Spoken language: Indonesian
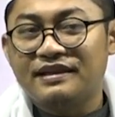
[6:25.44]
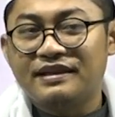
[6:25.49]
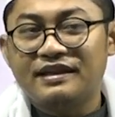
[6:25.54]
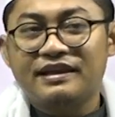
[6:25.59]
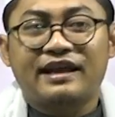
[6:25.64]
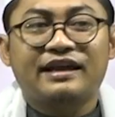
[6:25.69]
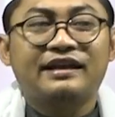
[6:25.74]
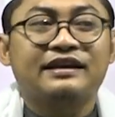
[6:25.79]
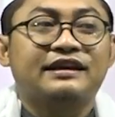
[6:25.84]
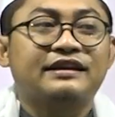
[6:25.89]

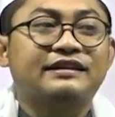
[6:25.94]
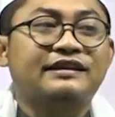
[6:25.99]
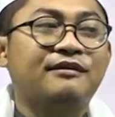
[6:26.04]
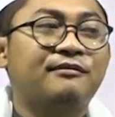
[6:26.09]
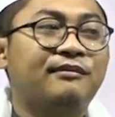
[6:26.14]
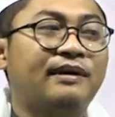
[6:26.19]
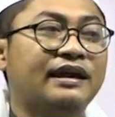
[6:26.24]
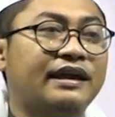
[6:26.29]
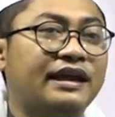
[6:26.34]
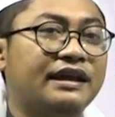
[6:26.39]
nyereng kita
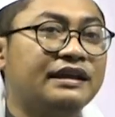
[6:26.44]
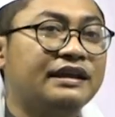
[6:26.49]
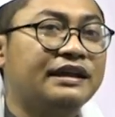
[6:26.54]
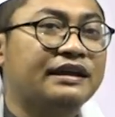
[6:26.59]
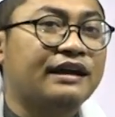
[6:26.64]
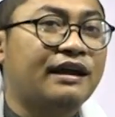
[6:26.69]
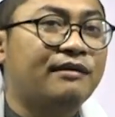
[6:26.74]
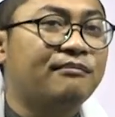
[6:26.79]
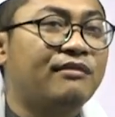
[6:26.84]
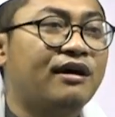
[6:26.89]
makin
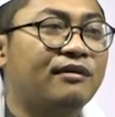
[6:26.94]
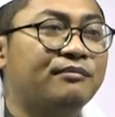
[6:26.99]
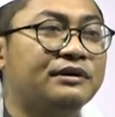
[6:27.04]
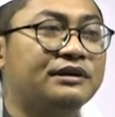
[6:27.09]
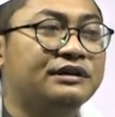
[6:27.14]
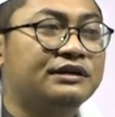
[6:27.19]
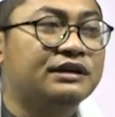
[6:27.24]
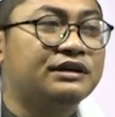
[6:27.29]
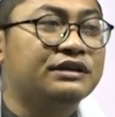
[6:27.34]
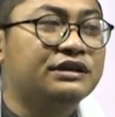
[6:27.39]
nikah
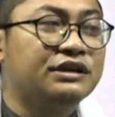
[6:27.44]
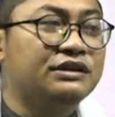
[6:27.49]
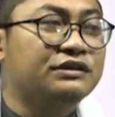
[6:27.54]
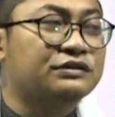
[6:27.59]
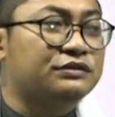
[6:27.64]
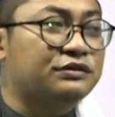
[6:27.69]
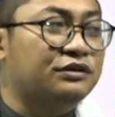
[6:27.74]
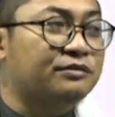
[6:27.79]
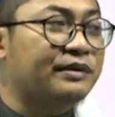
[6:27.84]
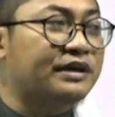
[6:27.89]
mabede
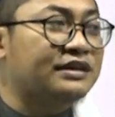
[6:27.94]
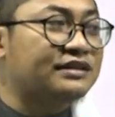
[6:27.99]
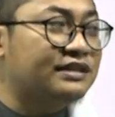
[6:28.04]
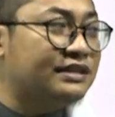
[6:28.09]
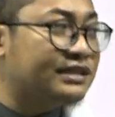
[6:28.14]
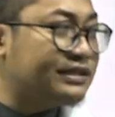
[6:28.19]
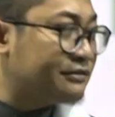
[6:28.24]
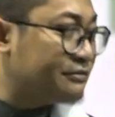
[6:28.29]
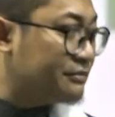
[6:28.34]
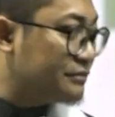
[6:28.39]

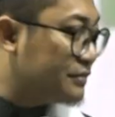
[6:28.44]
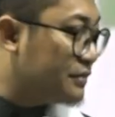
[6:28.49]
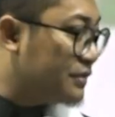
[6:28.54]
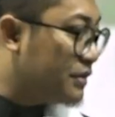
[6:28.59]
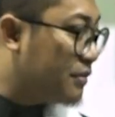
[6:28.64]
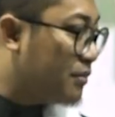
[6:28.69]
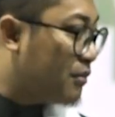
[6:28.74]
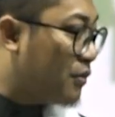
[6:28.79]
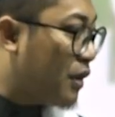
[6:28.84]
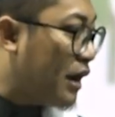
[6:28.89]
introspeksi
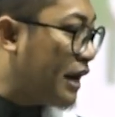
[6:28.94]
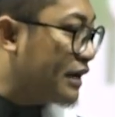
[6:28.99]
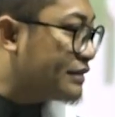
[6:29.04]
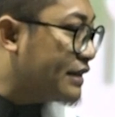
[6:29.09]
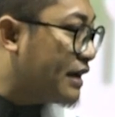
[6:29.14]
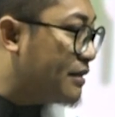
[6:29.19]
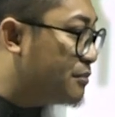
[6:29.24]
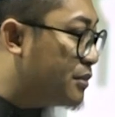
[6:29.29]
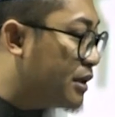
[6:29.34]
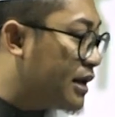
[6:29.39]

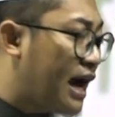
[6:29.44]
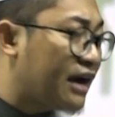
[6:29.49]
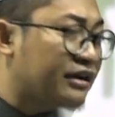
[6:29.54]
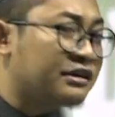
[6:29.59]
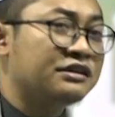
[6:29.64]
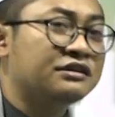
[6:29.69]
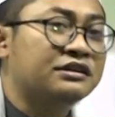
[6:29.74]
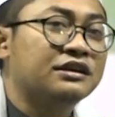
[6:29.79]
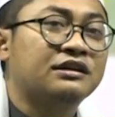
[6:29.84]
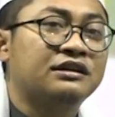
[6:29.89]
muhasabah
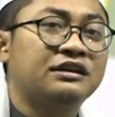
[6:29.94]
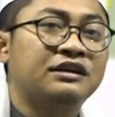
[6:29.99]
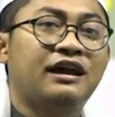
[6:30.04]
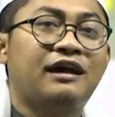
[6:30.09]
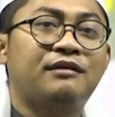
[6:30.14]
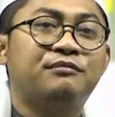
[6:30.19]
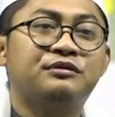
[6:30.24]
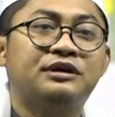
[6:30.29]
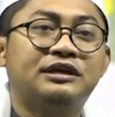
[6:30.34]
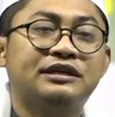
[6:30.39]
akikiki
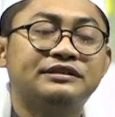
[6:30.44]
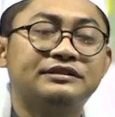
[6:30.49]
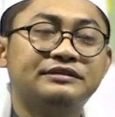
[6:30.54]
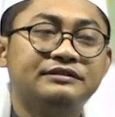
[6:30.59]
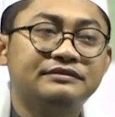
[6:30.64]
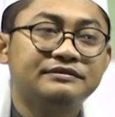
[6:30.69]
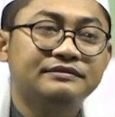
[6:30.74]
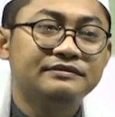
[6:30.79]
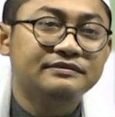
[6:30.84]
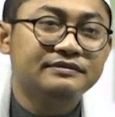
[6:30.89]
abe
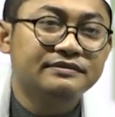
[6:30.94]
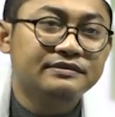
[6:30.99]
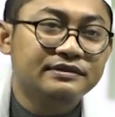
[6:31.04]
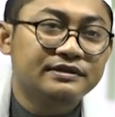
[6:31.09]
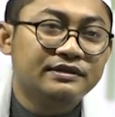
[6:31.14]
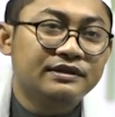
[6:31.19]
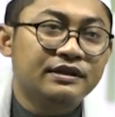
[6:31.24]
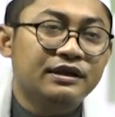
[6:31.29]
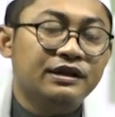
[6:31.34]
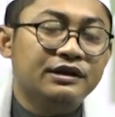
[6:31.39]

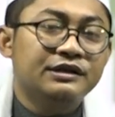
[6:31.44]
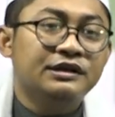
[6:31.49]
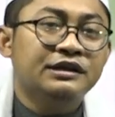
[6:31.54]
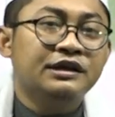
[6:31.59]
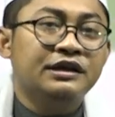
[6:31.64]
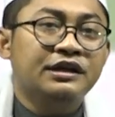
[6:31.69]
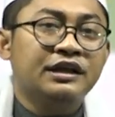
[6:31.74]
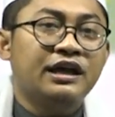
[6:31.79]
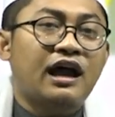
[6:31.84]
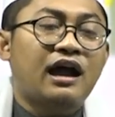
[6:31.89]

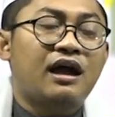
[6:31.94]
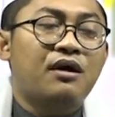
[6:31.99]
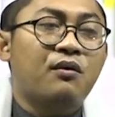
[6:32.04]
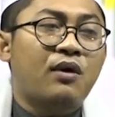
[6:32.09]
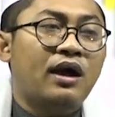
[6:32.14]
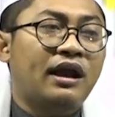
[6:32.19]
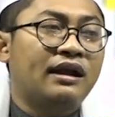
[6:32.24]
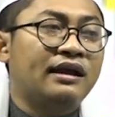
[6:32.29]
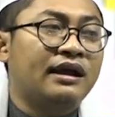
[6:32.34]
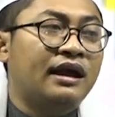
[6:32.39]
dari
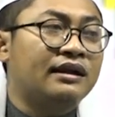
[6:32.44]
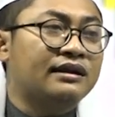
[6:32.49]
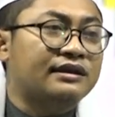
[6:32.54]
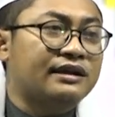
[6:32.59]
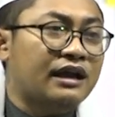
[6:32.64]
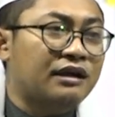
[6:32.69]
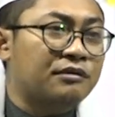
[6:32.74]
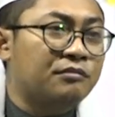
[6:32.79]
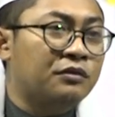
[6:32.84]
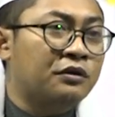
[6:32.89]
awal
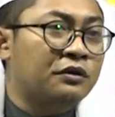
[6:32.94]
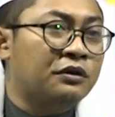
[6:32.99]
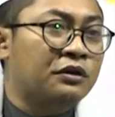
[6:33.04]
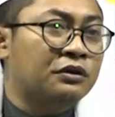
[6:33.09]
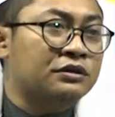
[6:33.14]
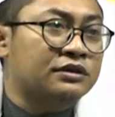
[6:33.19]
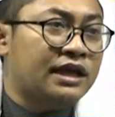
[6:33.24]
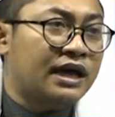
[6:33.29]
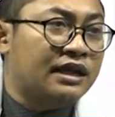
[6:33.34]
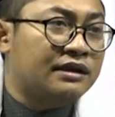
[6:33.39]
ngantang
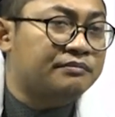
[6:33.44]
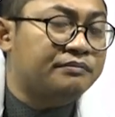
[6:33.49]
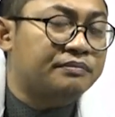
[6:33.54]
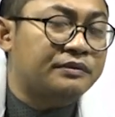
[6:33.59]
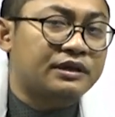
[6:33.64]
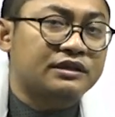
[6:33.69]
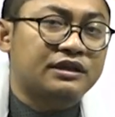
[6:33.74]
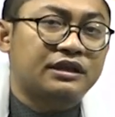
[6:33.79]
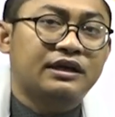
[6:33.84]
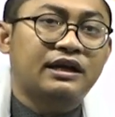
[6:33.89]
molotan
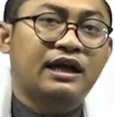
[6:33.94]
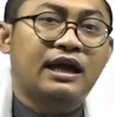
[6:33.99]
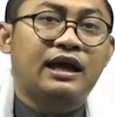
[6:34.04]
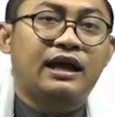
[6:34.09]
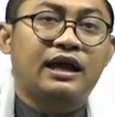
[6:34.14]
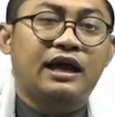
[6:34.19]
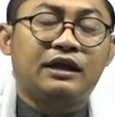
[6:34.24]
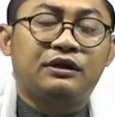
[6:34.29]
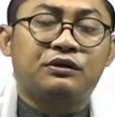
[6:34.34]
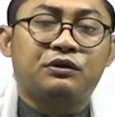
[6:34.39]

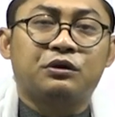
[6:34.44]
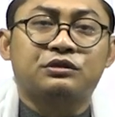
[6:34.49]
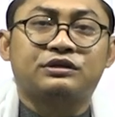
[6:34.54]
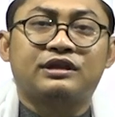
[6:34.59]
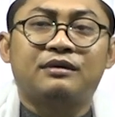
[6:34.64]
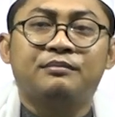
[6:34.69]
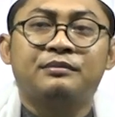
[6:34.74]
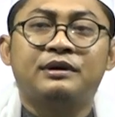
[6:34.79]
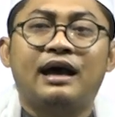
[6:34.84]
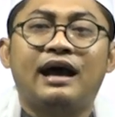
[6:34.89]
pertengahan
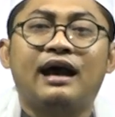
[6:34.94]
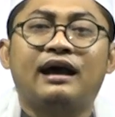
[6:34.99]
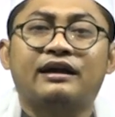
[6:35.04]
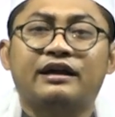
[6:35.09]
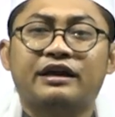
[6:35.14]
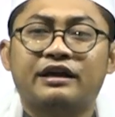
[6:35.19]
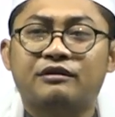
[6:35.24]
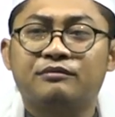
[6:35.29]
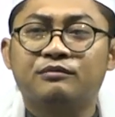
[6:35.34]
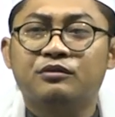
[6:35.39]
otak
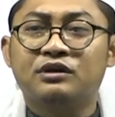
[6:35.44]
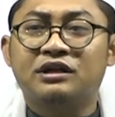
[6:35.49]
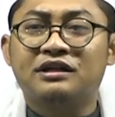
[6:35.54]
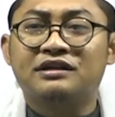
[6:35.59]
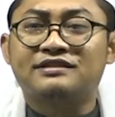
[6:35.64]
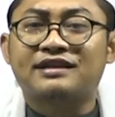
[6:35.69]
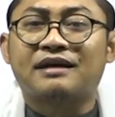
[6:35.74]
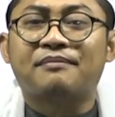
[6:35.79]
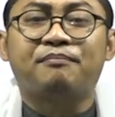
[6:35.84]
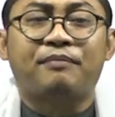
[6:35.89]
akhir bulan
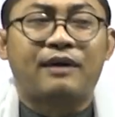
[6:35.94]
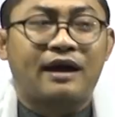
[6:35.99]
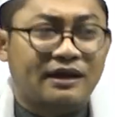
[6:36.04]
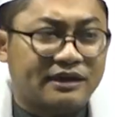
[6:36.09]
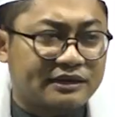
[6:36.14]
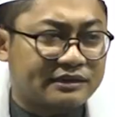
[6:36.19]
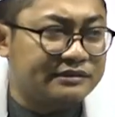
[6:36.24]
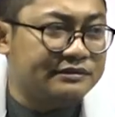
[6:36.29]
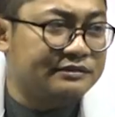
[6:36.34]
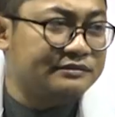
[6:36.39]

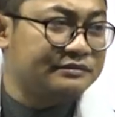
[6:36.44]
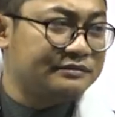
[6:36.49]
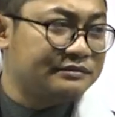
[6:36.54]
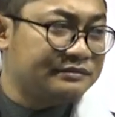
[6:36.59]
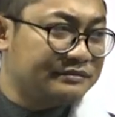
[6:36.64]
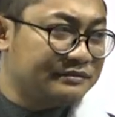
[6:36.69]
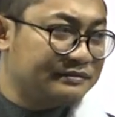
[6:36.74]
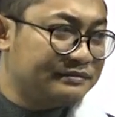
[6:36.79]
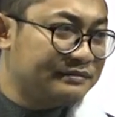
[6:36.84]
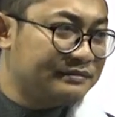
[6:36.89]
sapar
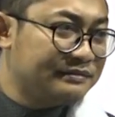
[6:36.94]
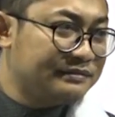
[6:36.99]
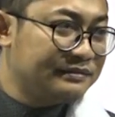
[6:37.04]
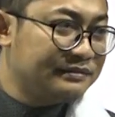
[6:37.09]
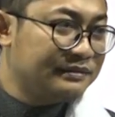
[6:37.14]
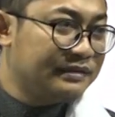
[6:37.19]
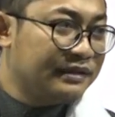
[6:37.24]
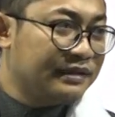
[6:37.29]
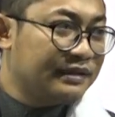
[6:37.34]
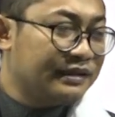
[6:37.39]

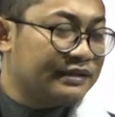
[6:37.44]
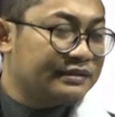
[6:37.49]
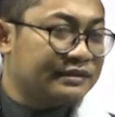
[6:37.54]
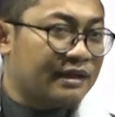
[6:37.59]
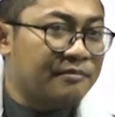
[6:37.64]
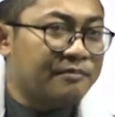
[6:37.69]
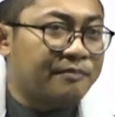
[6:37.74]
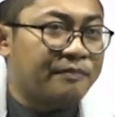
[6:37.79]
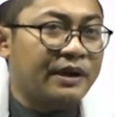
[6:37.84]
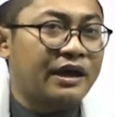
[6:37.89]

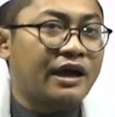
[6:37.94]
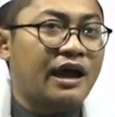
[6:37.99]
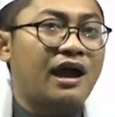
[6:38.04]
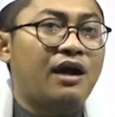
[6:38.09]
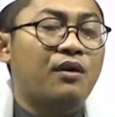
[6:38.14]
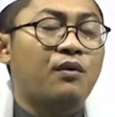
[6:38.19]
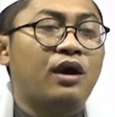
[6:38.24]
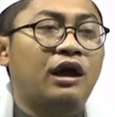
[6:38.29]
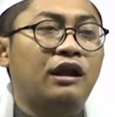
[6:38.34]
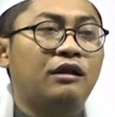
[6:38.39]
sampai
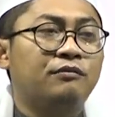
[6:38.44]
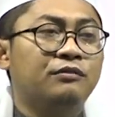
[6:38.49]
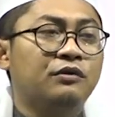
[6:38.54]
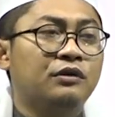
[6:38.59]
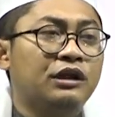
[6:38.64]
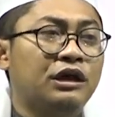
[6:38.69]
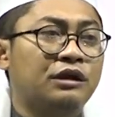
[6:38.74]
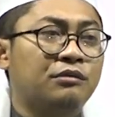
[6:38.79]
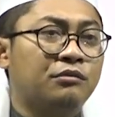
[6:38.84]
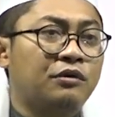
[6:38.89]
awal
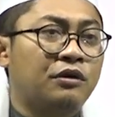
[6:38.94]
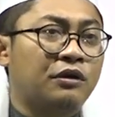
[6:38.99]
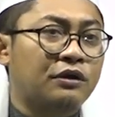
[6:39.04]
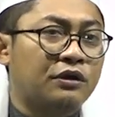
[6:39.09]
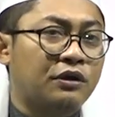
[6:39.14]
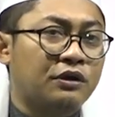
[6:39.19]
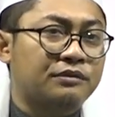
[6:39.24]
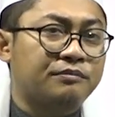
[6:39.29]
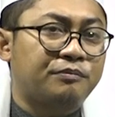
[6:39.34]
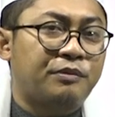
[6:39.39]
bulan
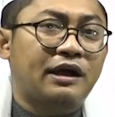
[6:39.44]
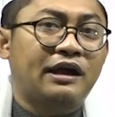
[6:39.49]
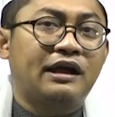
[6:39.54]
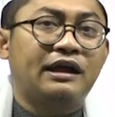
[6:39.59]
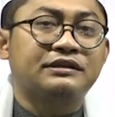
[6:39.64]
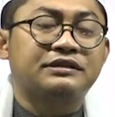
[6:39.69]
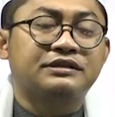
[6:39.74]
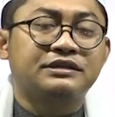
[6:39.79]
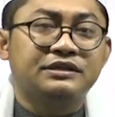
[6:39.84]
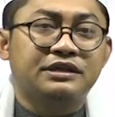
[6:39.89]
molot
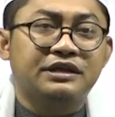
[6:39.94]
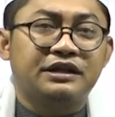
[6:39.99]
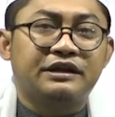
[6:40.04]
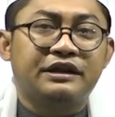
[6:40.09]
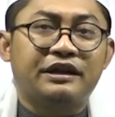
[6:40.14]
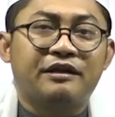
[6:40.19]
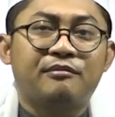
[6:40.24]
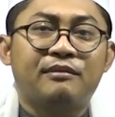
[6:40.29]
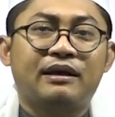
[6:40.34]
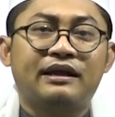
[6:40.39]

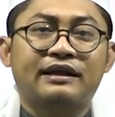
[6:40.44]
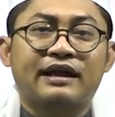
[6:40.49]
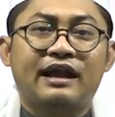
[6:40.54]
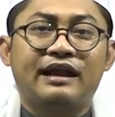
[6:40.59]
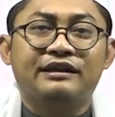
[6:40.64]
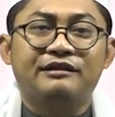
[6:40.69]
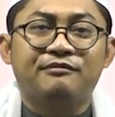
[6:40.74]
pengajian eman kak